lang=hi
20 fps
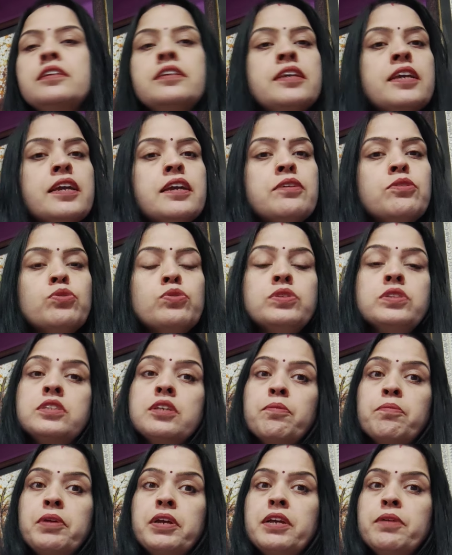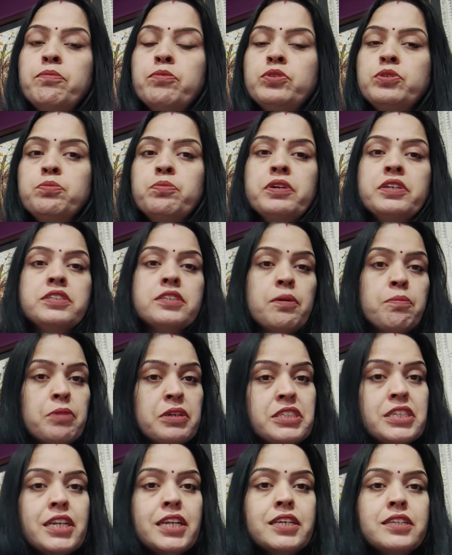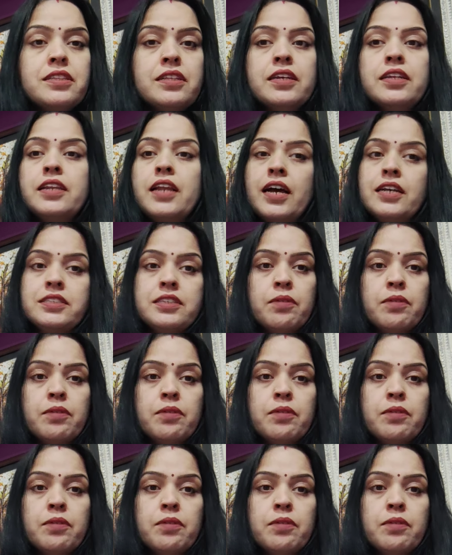ये उस समय मुझ में समझ नहीं थी ना